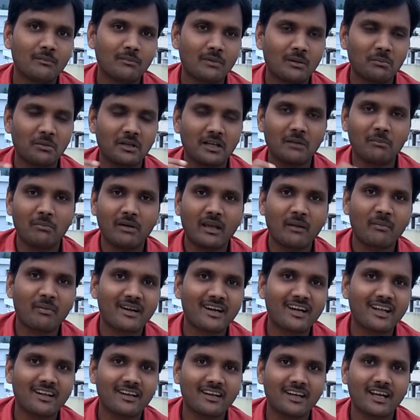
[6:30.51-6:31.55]
మిమ్మల్ని
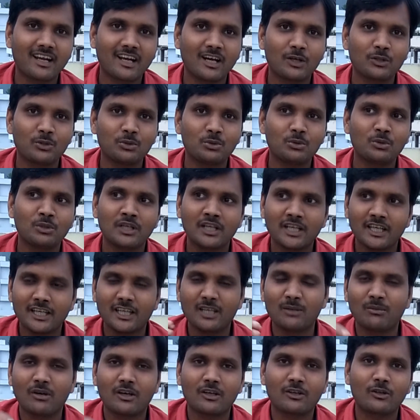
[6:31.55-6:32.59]
భయపెట్టడానికి కాదు
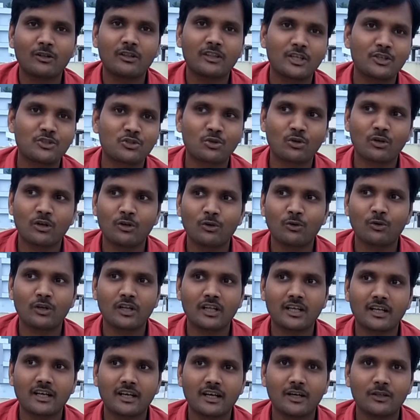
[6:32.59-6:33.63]
ఇన్ని మార్కులు
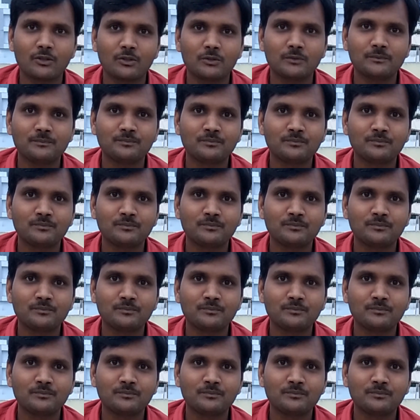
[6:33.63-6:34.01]
తెచ్చుకోవాలనుకోవడానికి కాదు